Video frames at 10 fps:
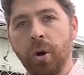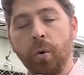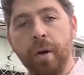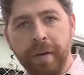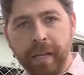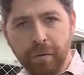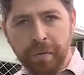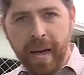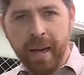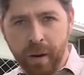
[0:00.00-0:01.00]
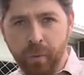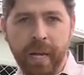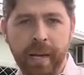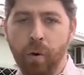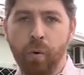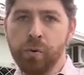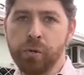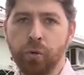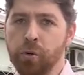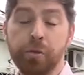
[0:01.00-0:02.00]
O evento vai reunir
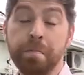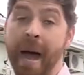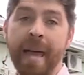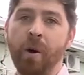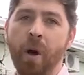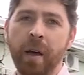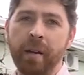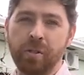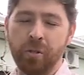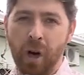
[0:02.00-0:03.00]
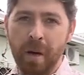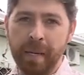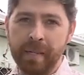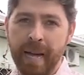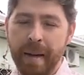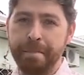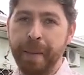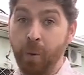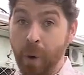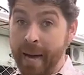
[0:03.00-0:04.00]
alguns dos maiores nomes da
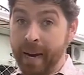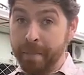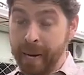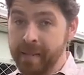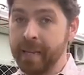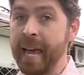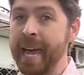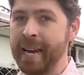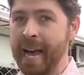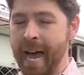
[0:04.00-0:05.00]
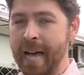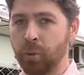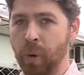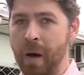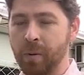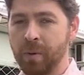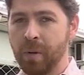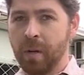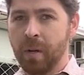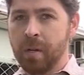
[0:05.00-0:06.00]
pecuária brasileira atual.
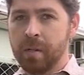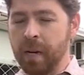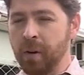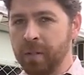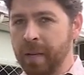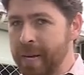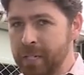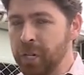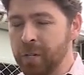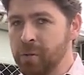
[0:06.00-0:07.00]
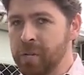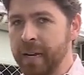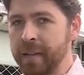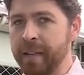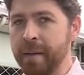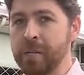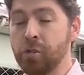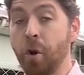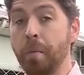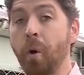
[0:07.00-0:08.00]
Serão debatidos ali
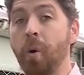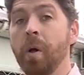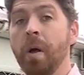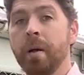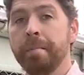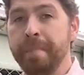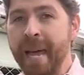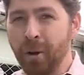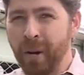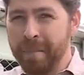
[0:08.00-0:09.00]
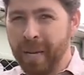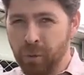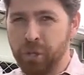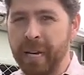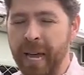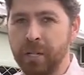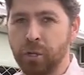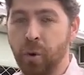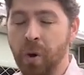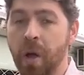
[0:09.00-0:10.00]
temas como melhoramento
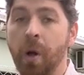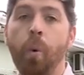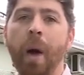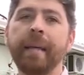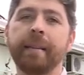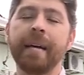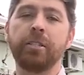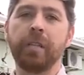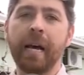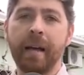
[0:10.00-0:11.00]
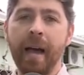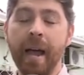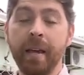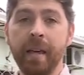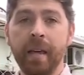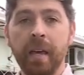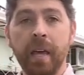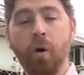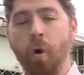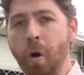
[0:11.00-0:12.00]
genético, qualidade da carne
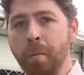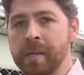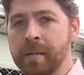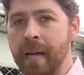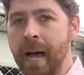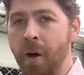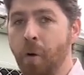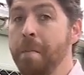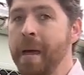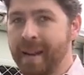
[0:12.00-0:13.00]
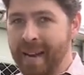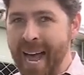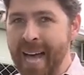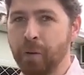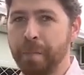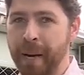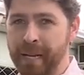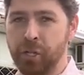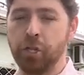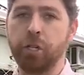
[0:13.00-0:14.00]
e como está o mercado para
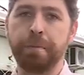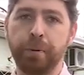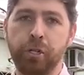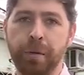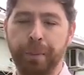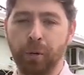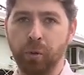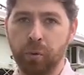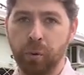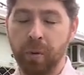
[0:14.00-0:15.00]
este tipo de produto.